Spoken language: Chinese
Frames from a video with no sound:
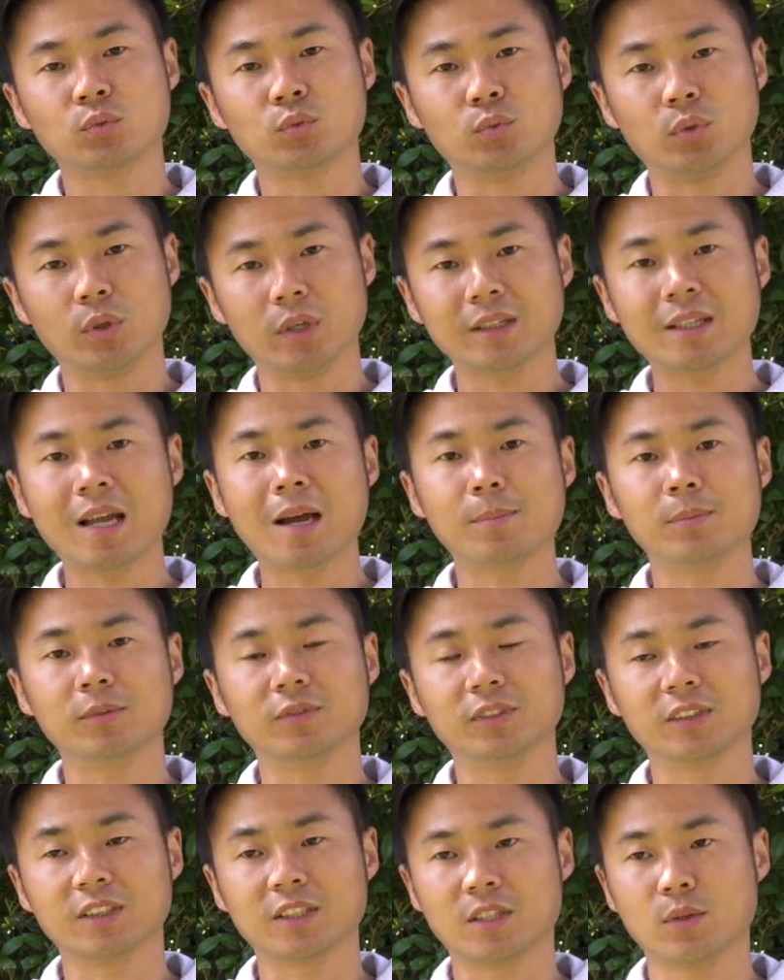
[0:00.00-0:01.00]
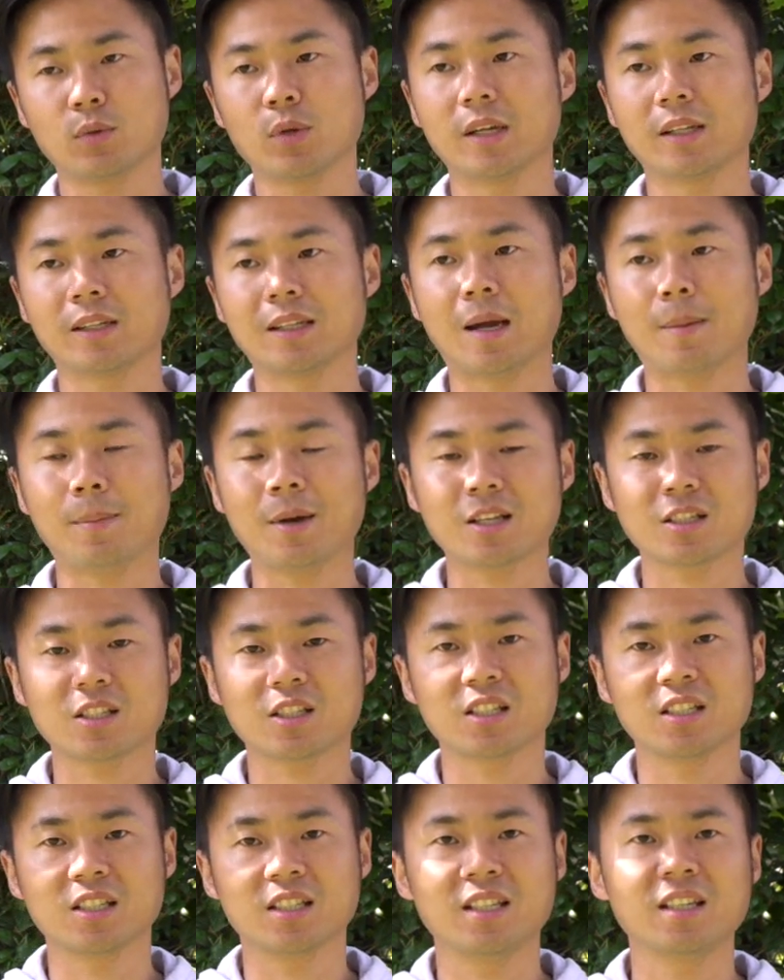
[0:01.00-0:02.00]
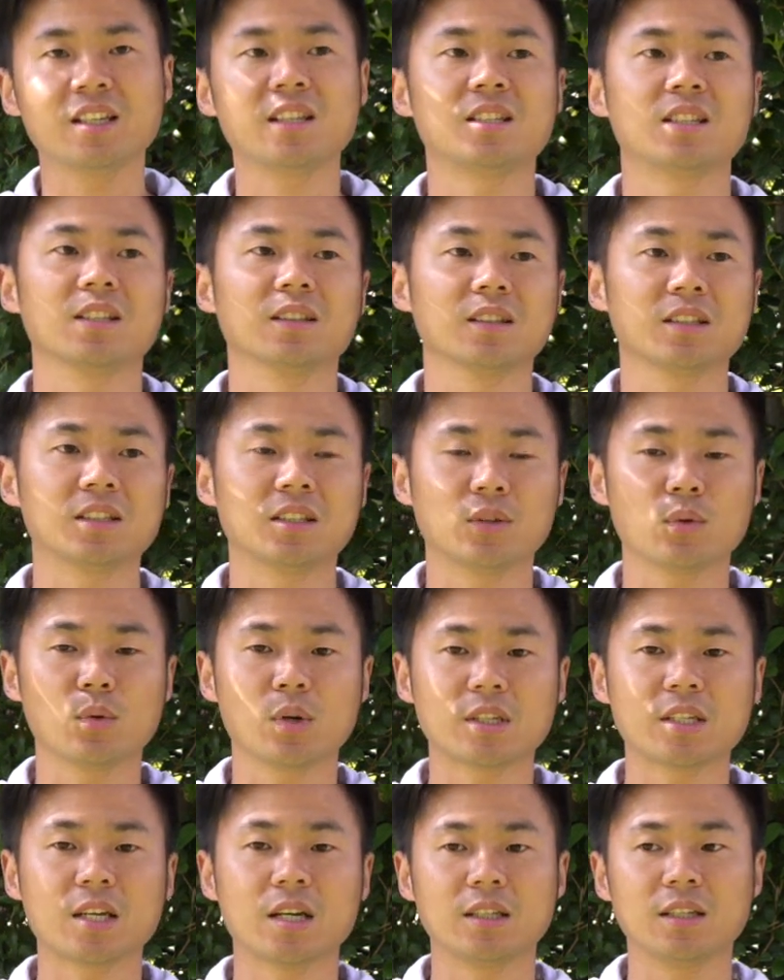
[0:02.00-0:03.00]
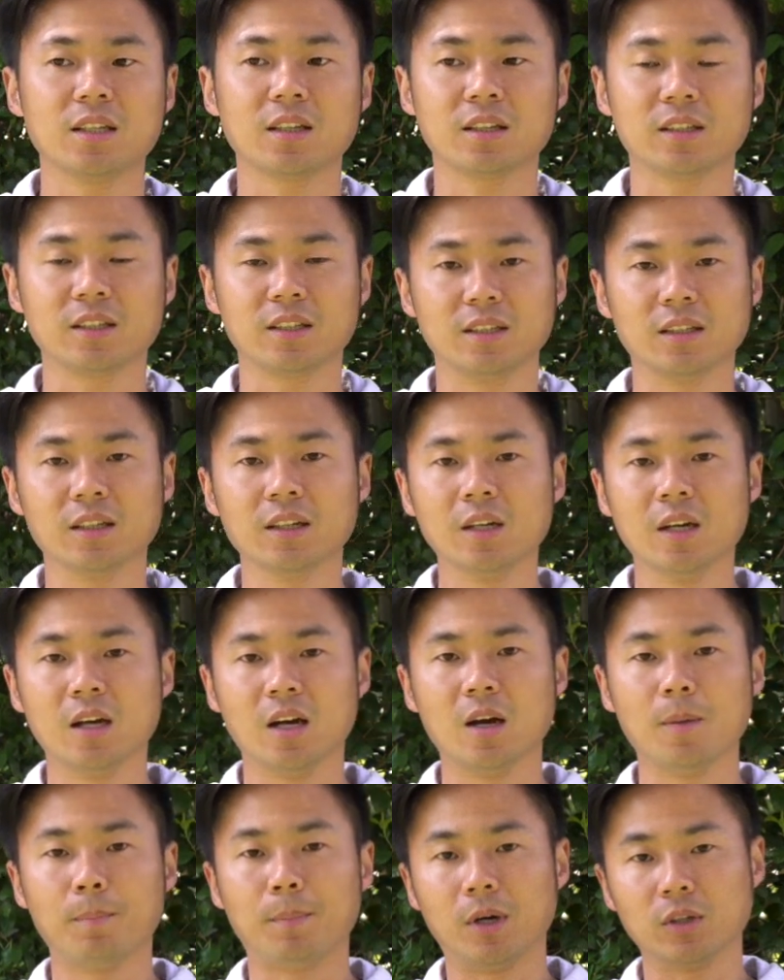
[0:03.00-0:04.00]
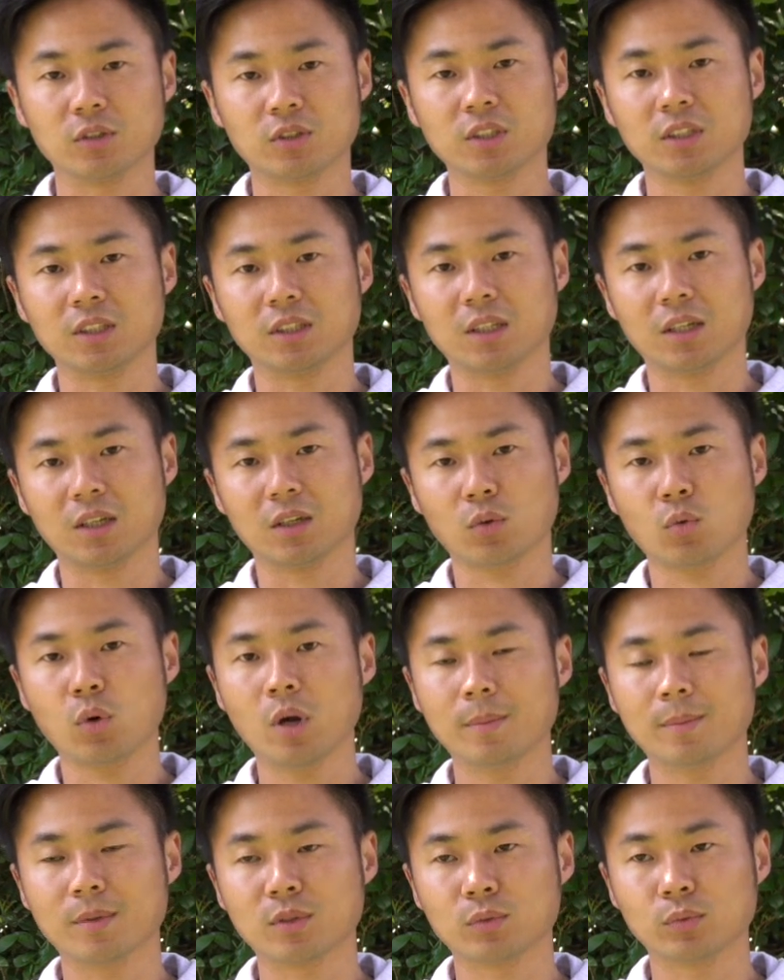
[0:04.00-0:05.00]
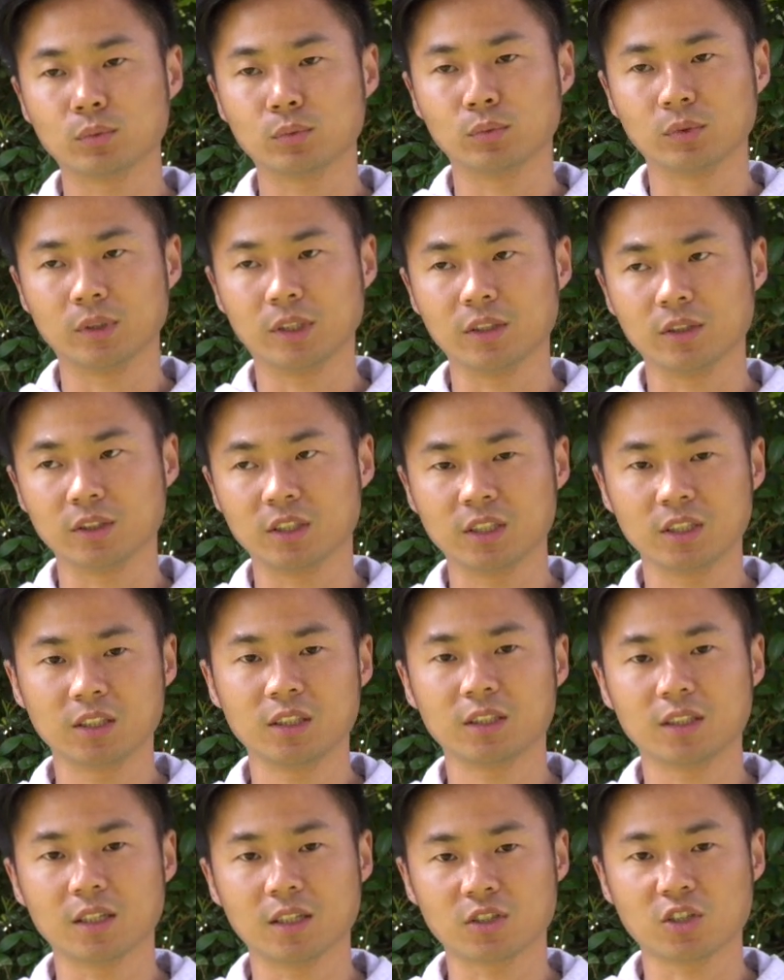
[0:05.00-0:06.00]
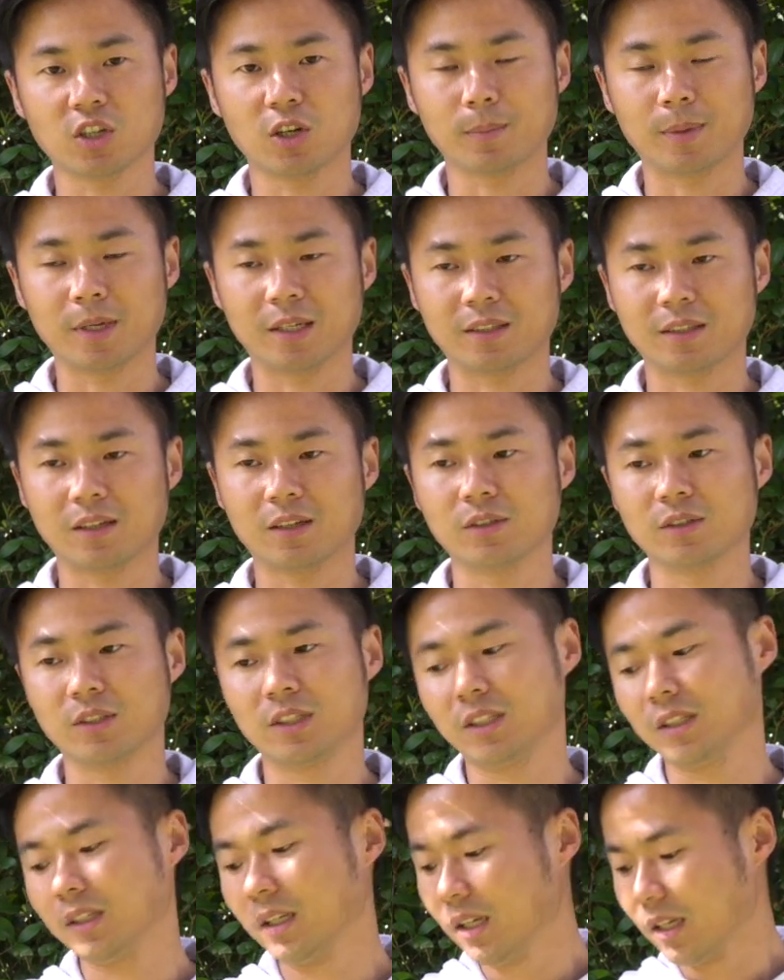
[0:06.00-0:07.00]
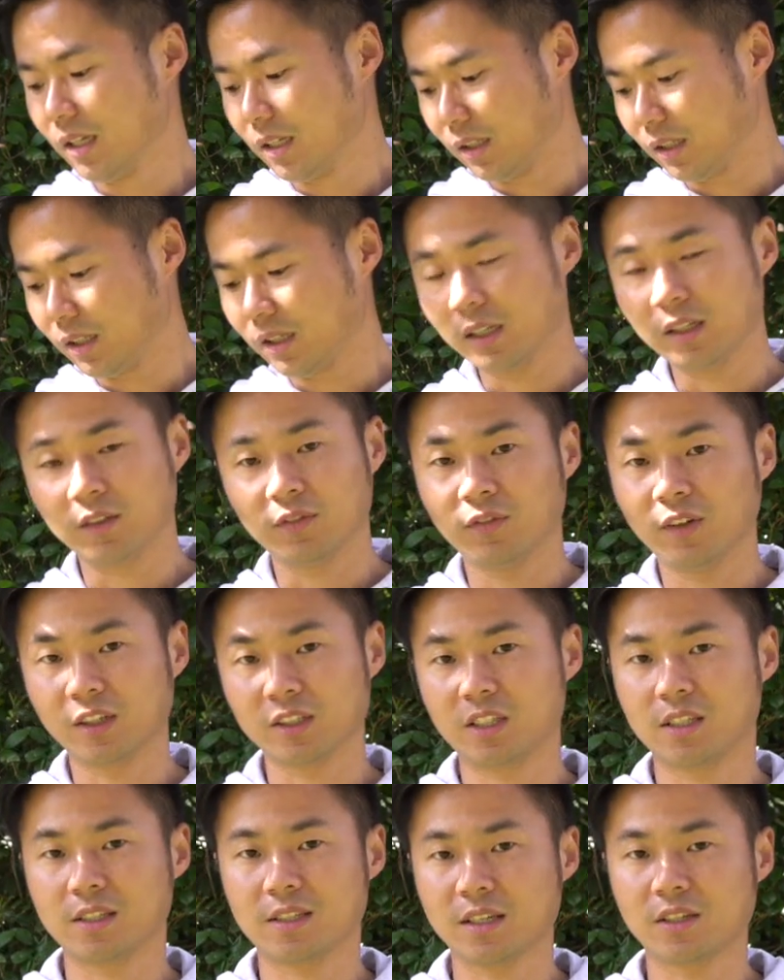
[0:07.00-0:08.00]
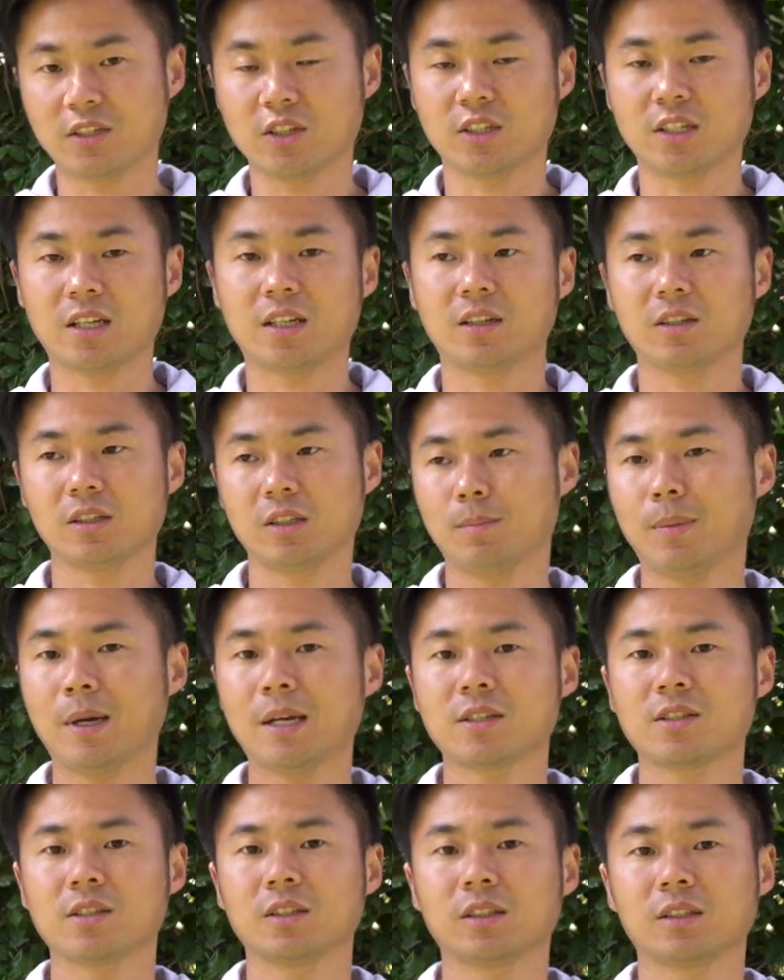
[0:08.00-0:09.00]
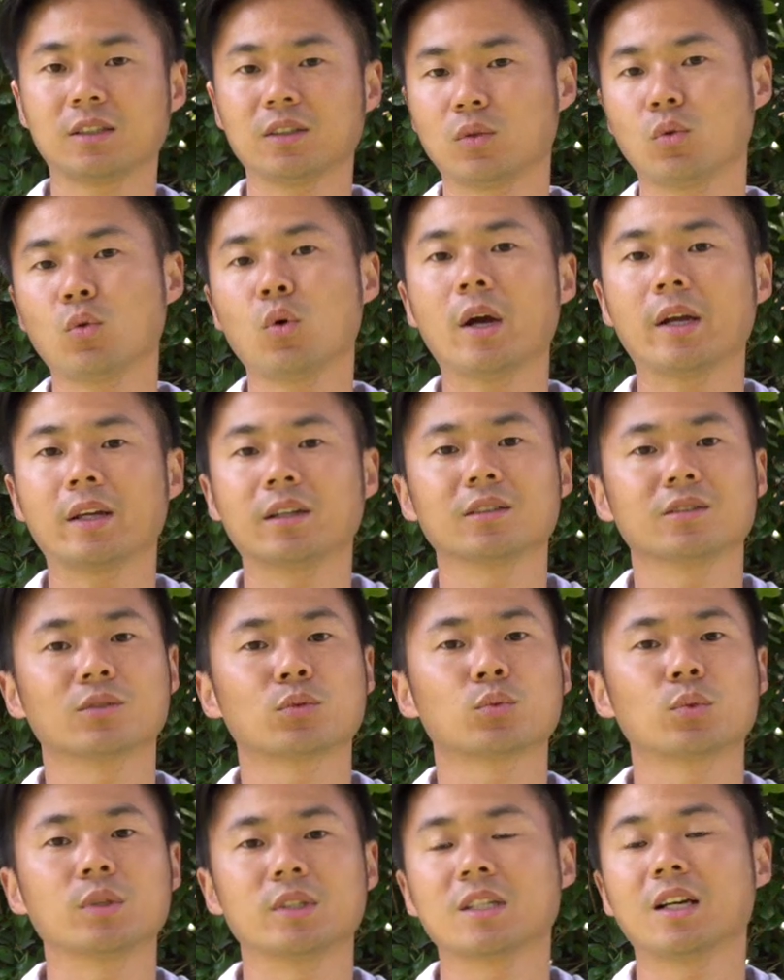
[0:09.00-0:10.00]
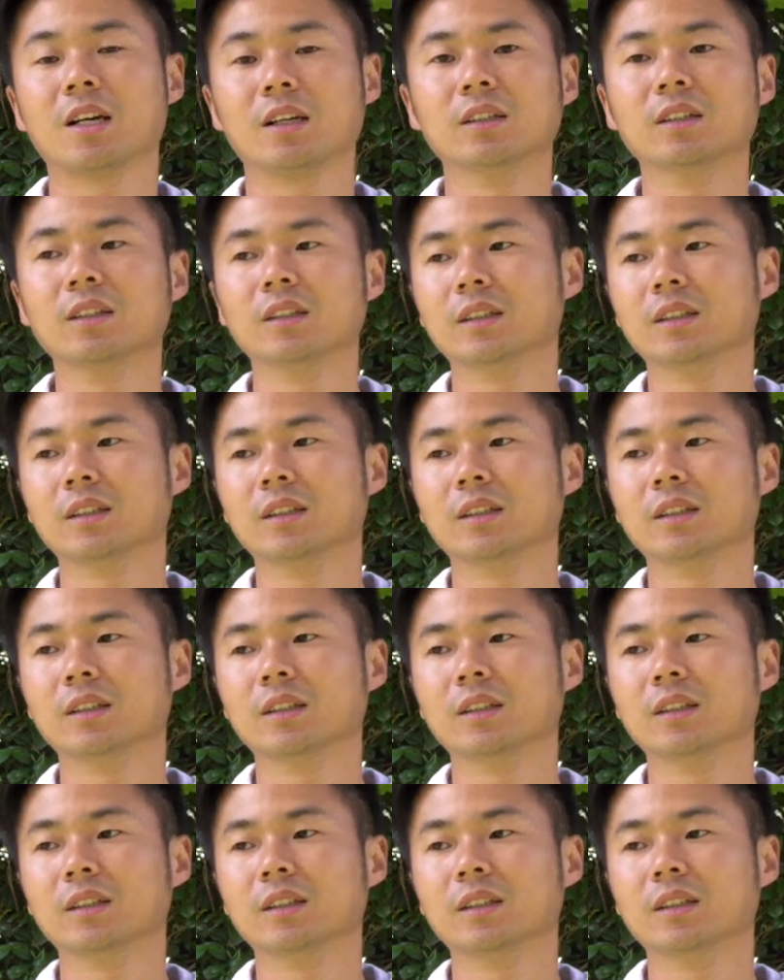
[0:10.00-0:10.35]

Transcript: 绝大部分的情况，下，哪怕是夜景的情况下，你也可以呃保证你的快门速度能有清晰的照片，然后你你可以放弃三脚架，然后你拍摄的更快更顺畅。